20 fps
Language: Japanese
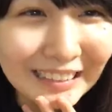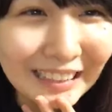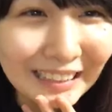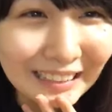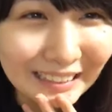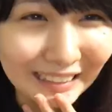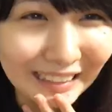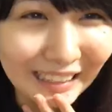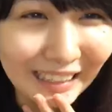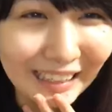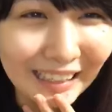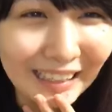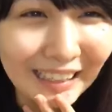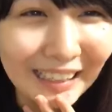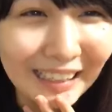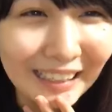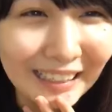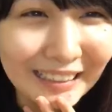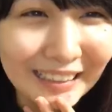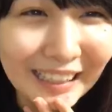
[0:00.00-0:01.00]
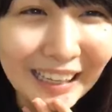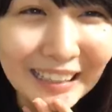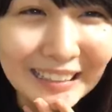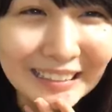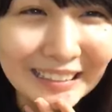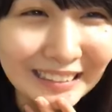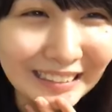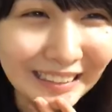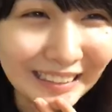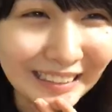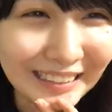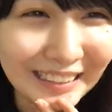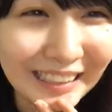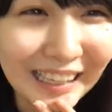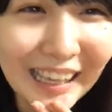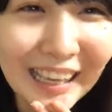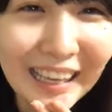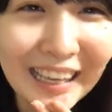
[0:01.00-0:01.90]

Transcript: 位だっけ何位だっけ